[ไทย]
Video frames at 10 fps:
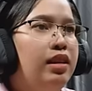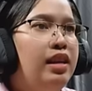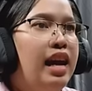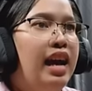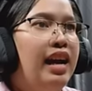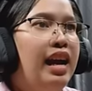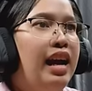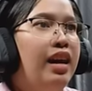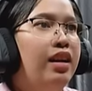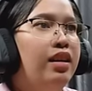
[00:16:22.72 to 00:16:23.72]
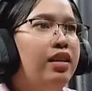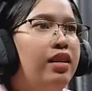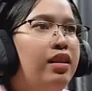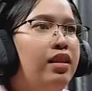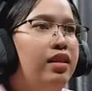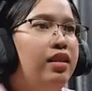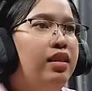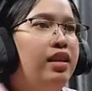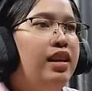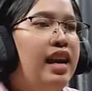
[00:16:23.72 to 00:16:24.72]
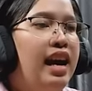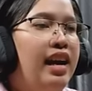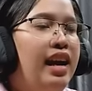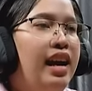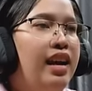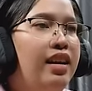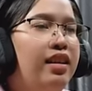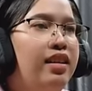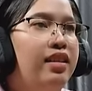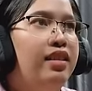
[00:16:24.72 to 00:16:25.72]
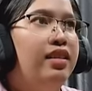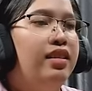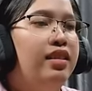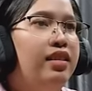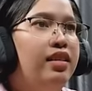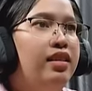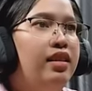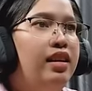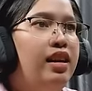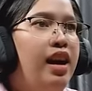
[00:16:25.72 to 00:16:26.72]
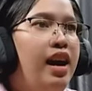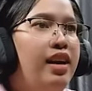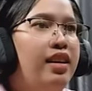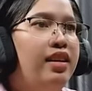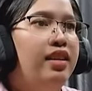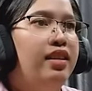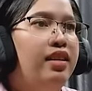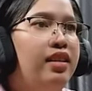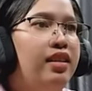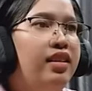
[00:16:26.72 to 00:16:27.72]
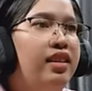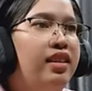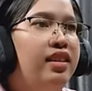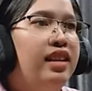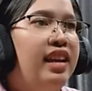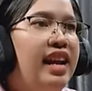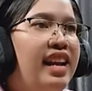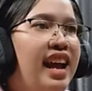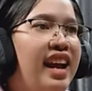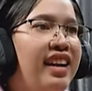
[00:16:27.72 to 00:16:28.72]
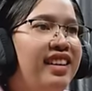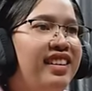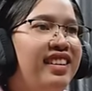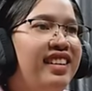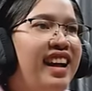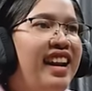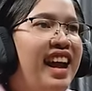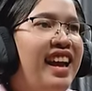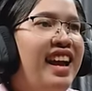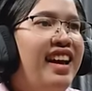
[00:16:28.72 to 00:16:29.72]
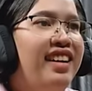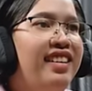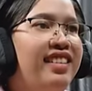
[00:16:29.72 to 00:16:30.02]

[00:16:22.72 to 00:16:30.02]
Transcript: อีหยังนะเฮ้ยอะไรเนี่ยอะไรอะ